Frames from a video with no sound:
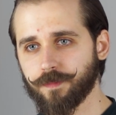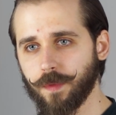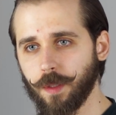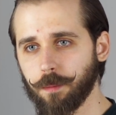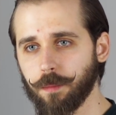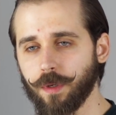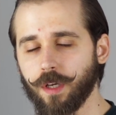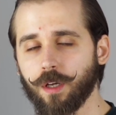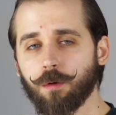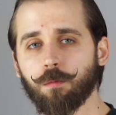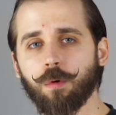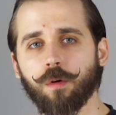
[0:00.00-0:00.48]
W
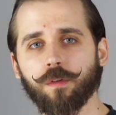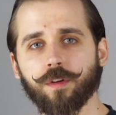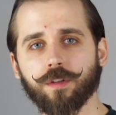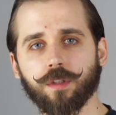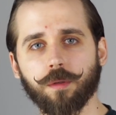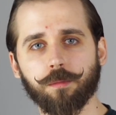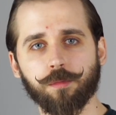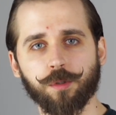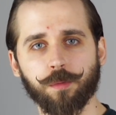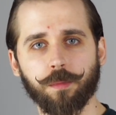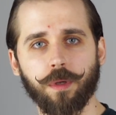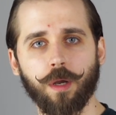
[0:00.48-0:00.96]
mojej głowie
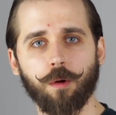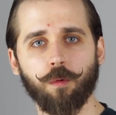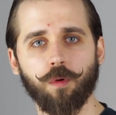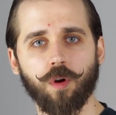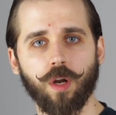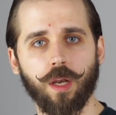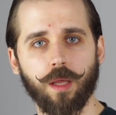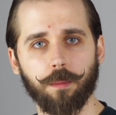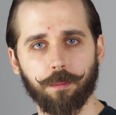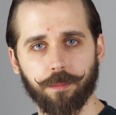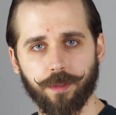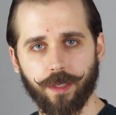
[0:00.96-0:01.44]
to brzmiało
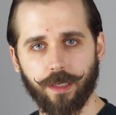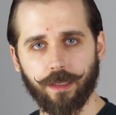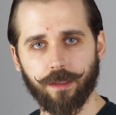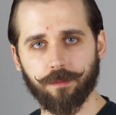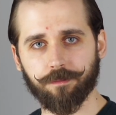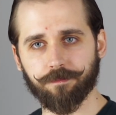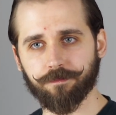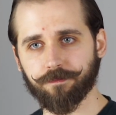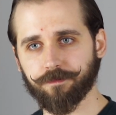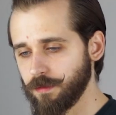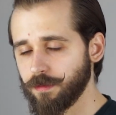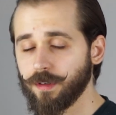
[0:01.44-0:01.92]
lepiej.
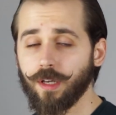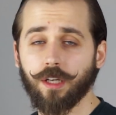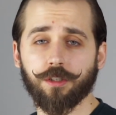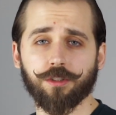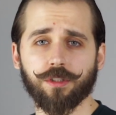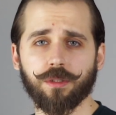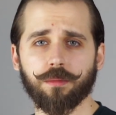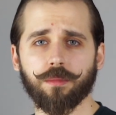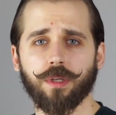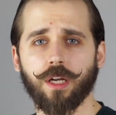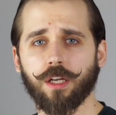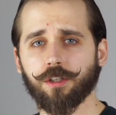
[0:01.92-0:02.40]
W
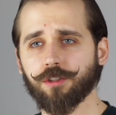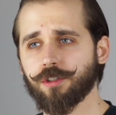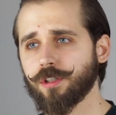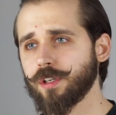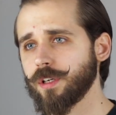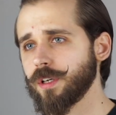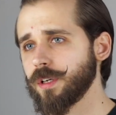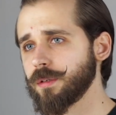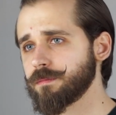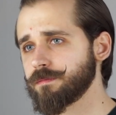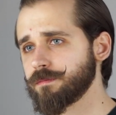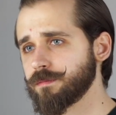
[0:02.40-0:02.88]
każdym
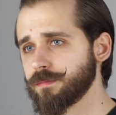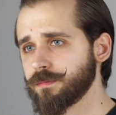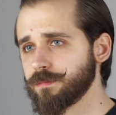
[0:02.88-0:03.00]
razie